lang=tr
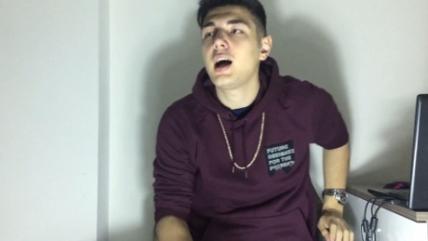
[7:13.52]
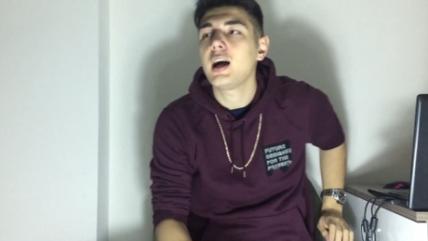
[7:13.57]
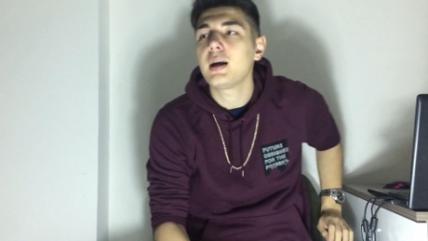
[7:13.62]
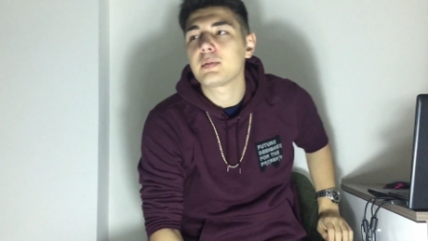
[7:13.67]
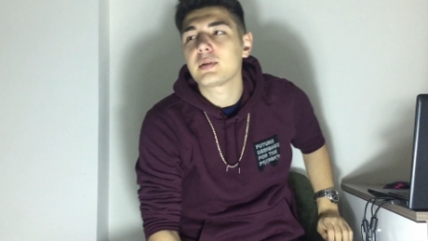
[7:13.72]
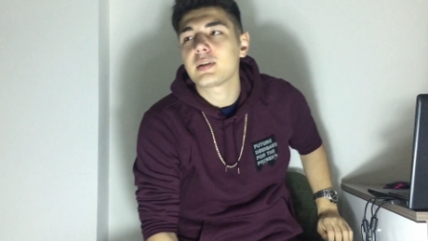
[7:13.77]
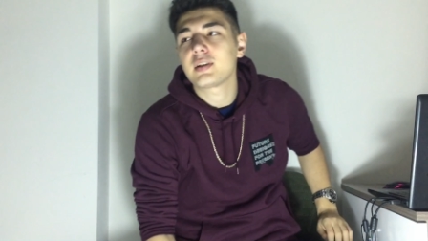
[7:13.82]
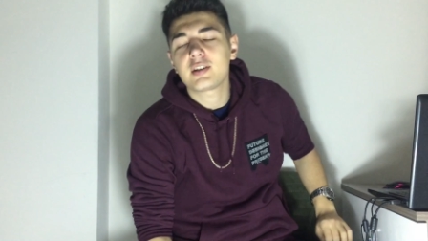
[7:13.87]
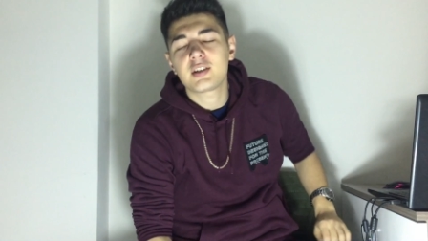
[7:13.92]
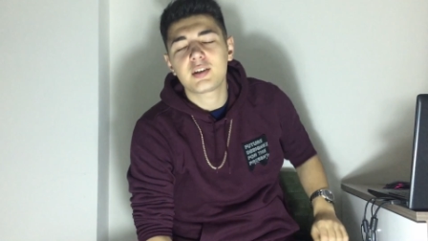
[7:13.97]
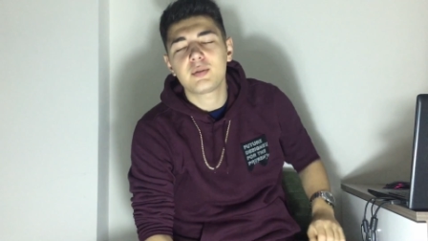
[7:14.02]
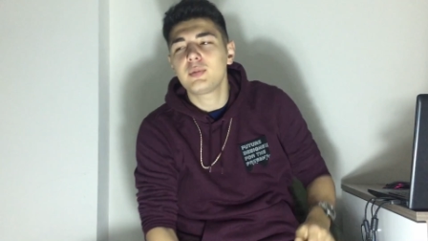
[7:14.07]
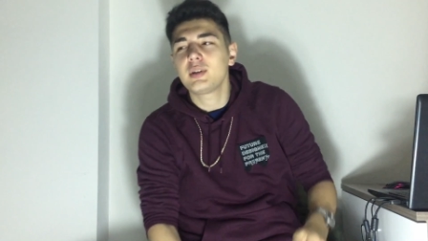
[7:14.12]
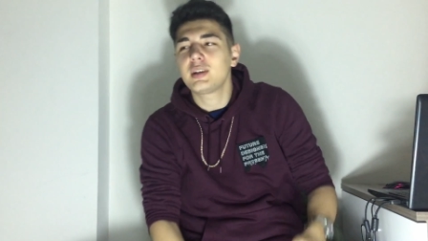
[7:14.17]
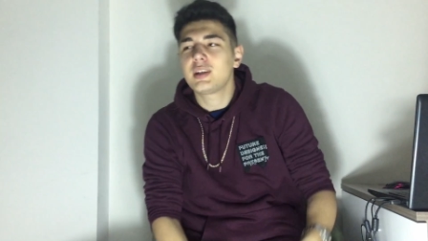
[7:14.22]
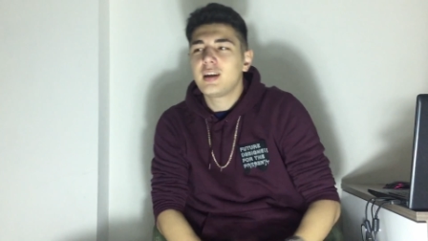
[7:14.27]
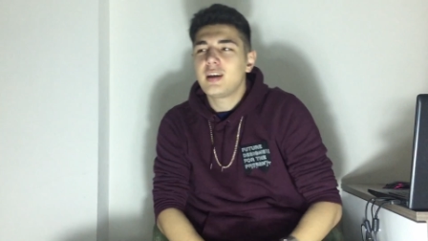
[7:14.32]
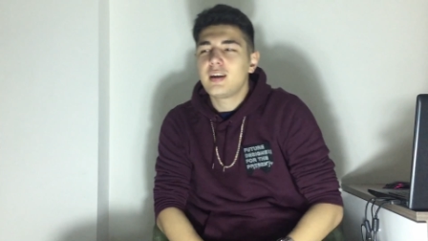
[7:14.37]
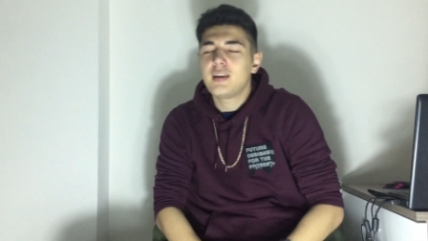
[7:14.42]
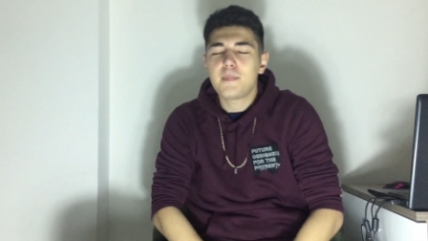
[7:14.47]
Abi
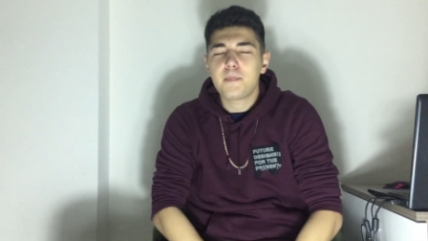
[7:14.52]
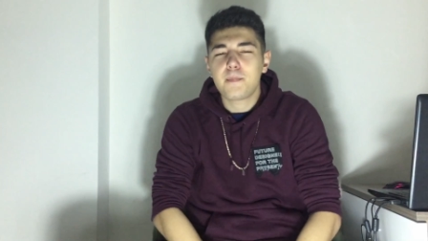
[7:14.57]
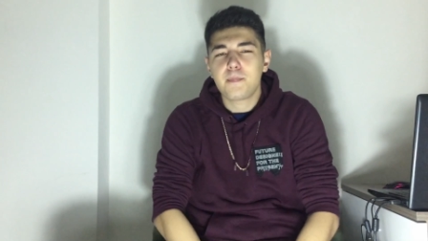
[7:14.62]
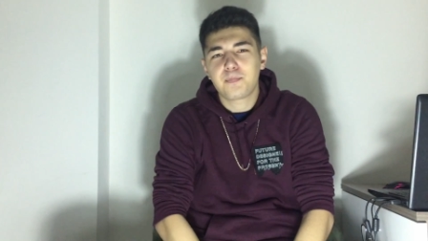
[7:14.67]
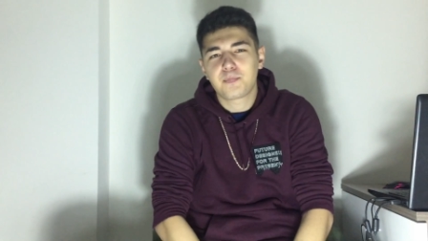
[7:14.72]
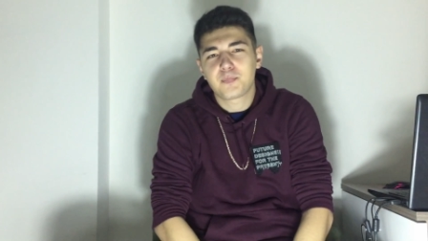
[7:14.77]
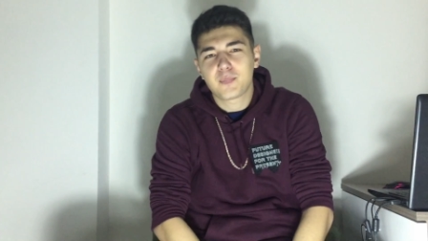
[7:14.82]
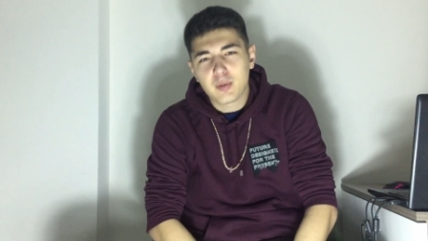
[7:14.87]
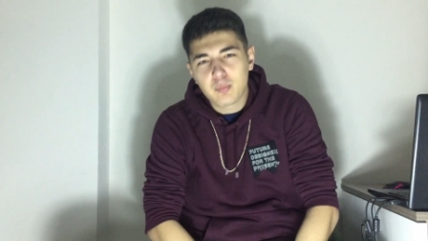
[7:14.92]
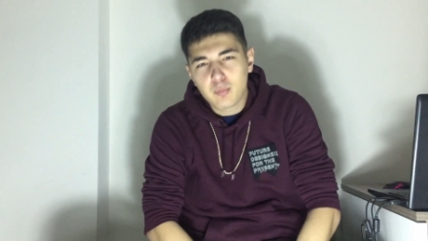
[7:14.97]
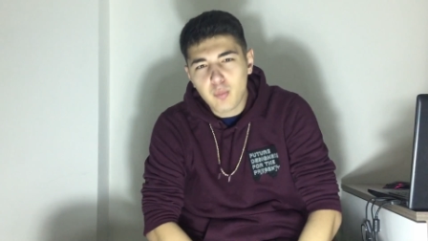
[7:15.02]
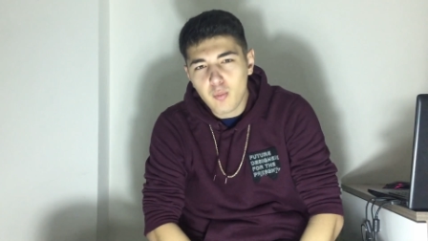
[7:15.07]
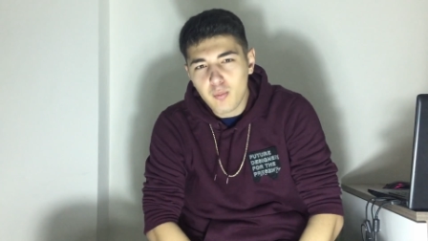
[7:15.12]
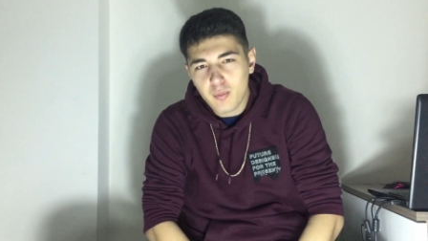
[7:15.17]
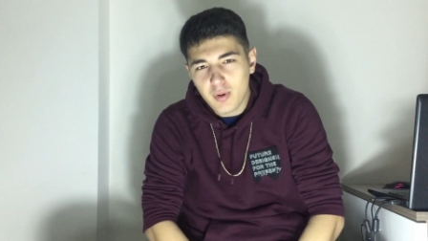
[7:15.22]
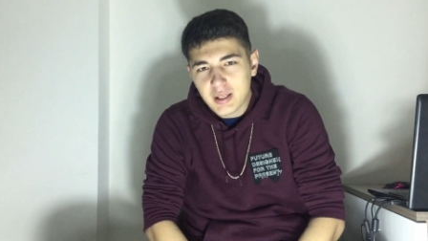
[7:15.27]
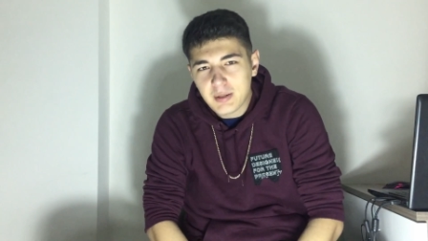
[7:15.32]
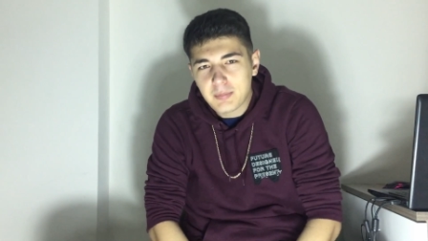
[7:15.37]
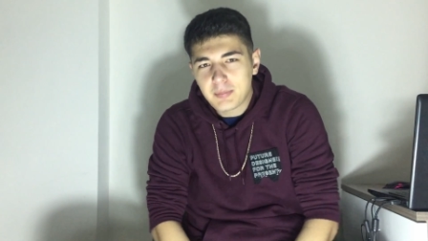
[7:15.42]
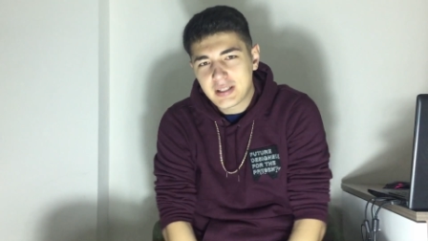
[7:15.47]
şimdi gelelim
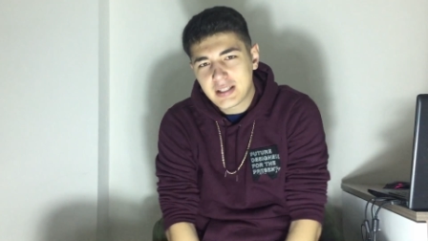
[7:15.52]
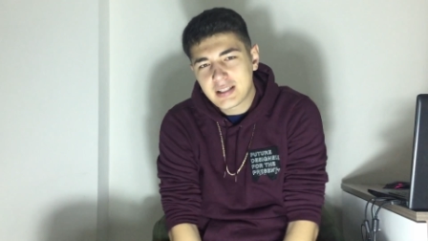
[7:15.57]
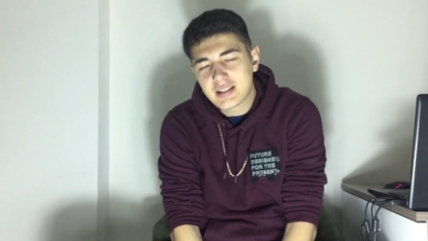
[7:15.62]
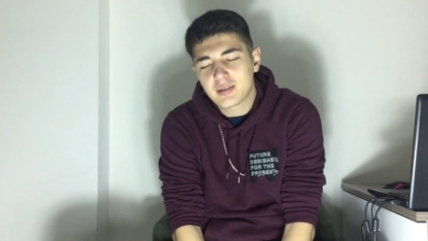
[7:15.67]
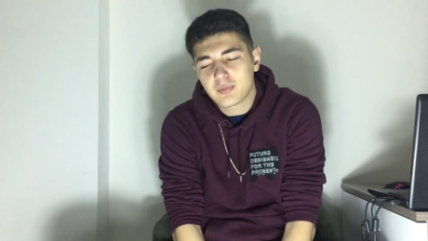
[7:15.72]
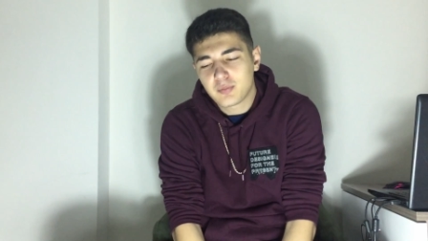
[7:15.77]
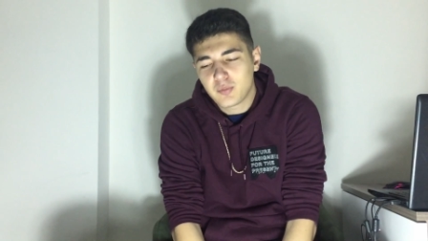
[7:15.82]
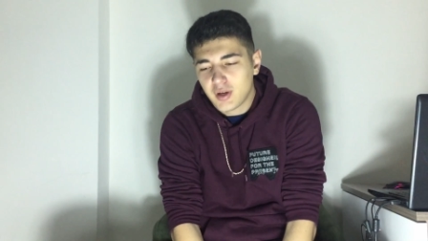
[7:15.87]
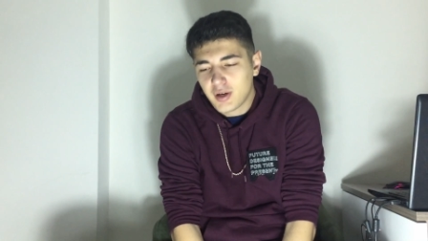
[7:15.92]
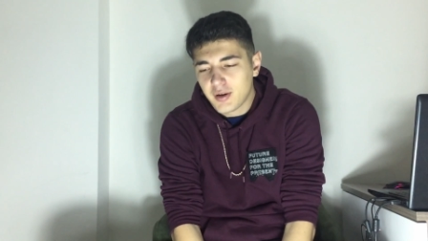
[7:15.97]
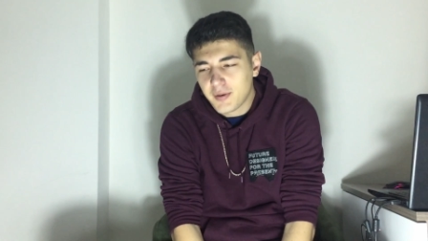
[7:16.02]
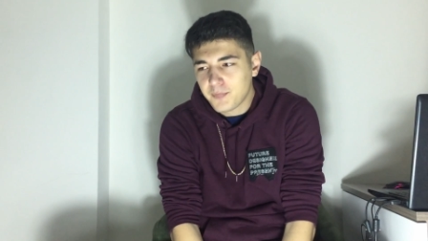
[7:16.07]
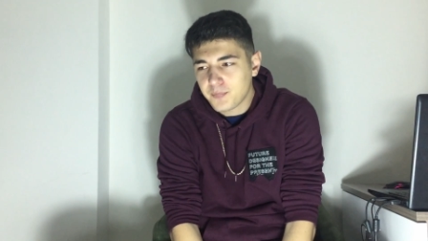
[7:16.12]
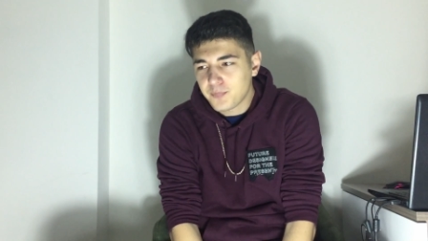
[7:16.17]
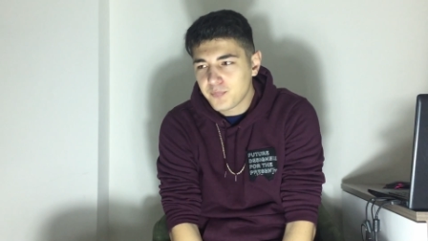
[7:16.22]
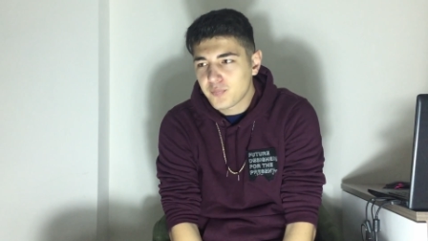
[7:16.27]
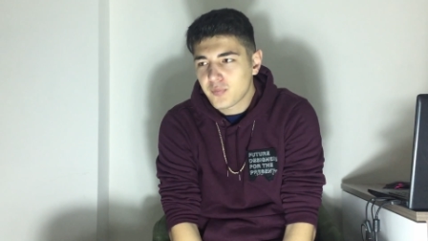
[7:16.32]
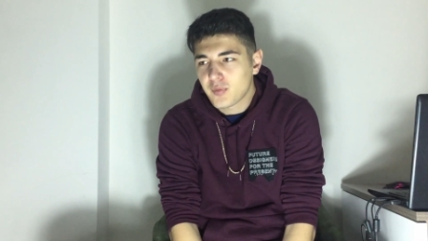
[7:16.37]
bomba gibi kısımlara.